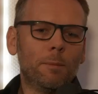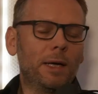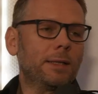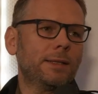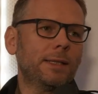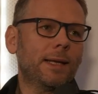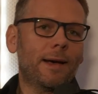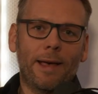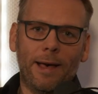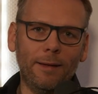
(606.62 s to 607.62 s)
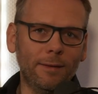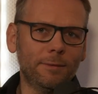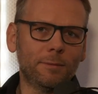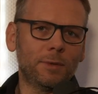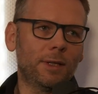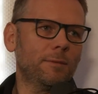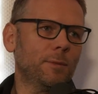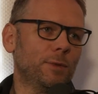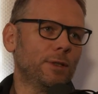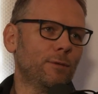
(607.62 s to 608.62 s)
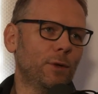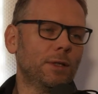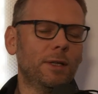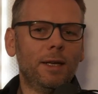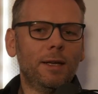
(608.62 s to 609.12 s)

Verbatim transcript: Macht das jetzt HR? Ja, Im Sinne von